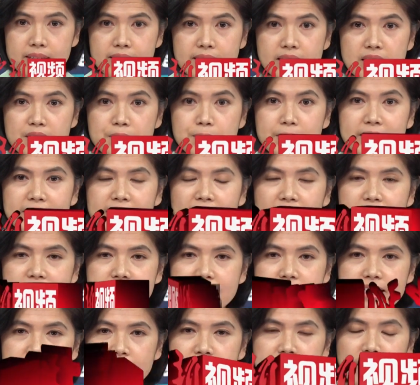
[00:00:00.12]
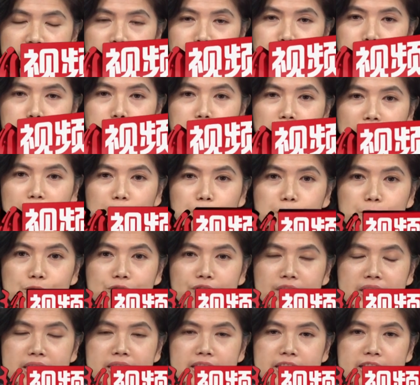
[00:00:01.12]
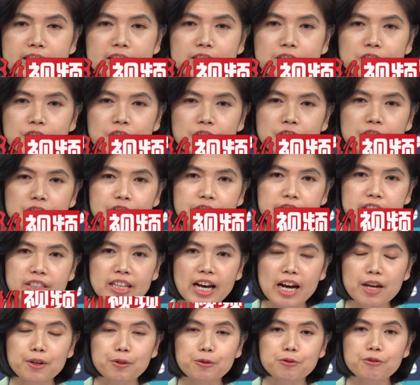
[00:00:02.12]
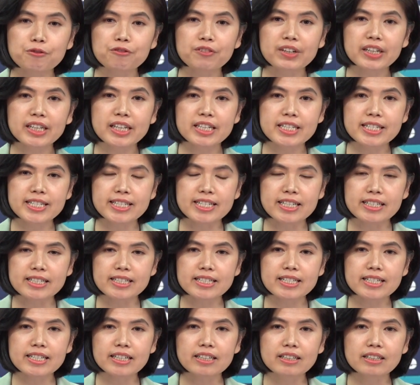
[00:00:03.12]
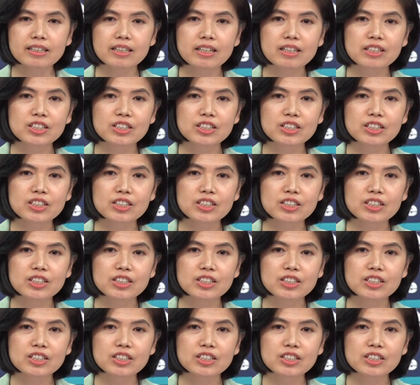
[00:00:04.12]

坚决打击台独顽固分子，制止台独分裂行径，